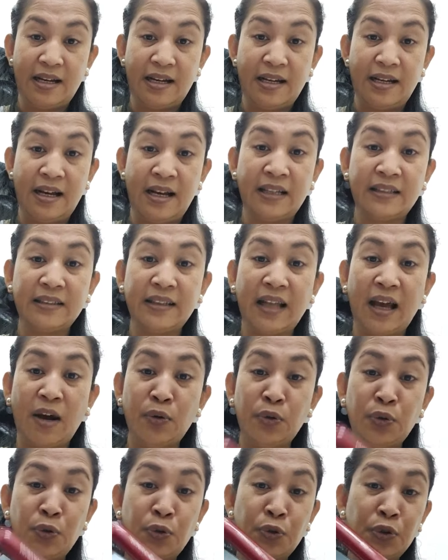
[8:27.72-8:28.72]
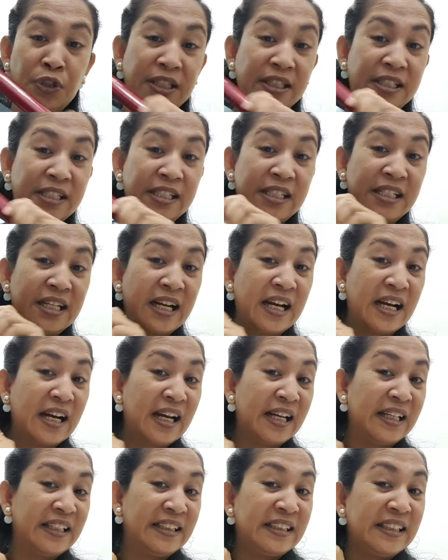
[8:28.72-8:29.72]
ang tao noon hindi
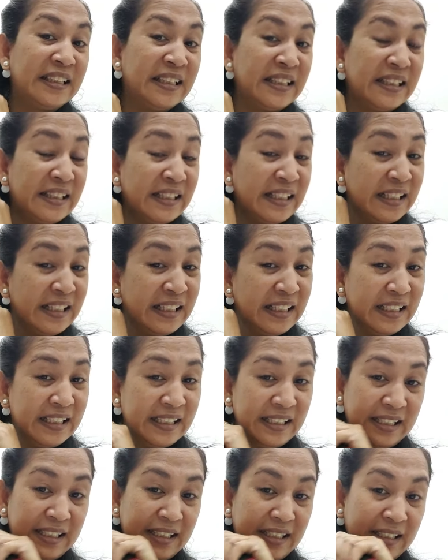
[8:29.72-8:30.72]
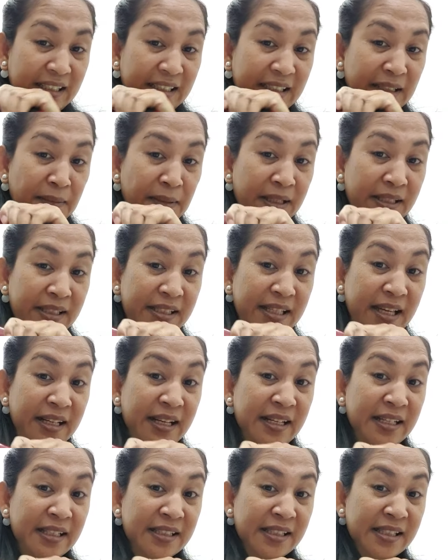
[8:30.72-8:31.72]
nakakaintindi. Di ba? Si
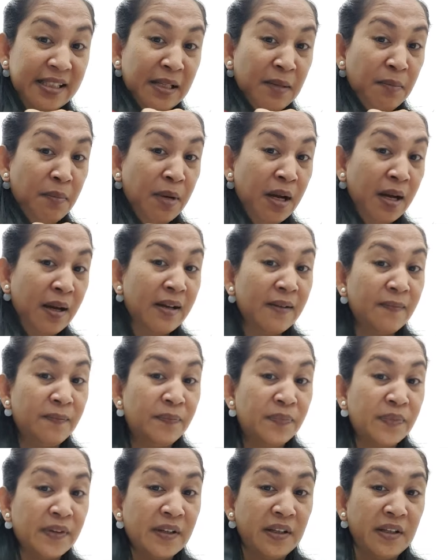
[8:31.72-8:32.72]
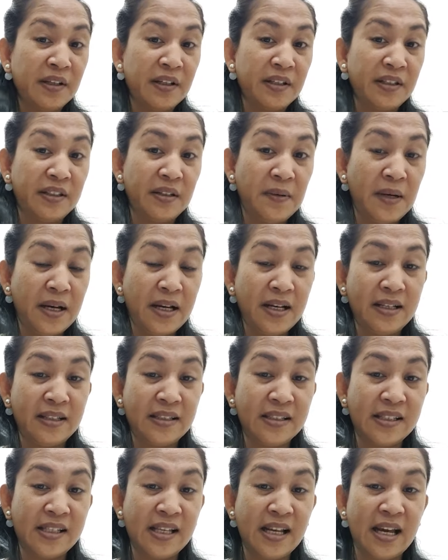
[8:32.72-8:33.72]
Adan at si Iba, di ba?
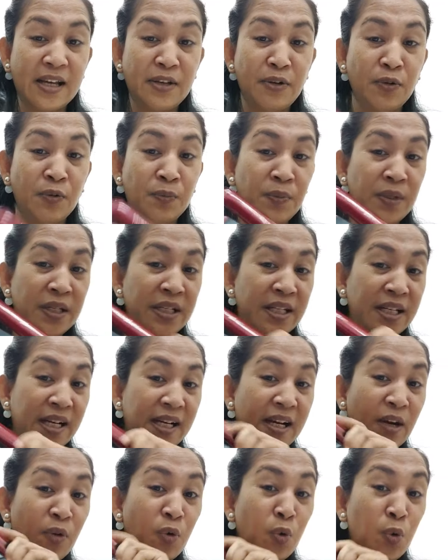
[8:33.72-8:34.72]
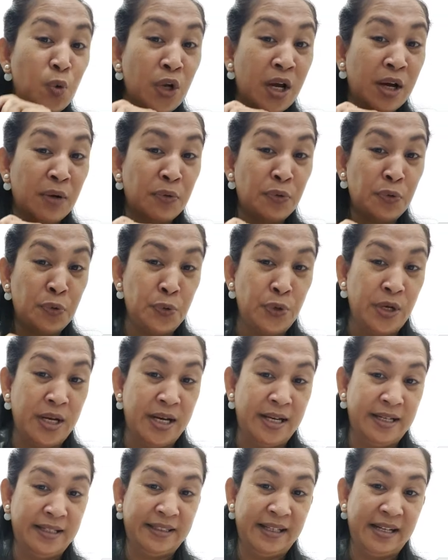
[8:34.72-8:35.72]
Sila yung
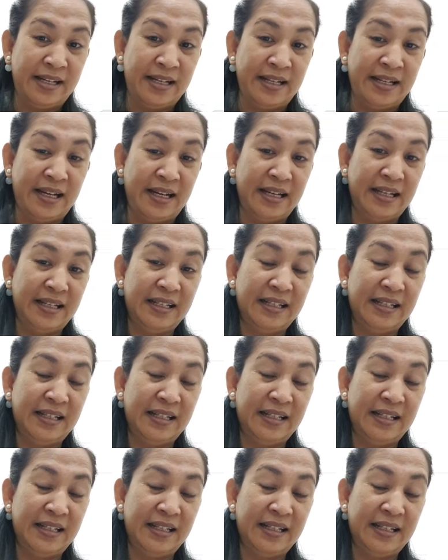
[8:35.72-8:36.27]
pinakaunang-una talaga.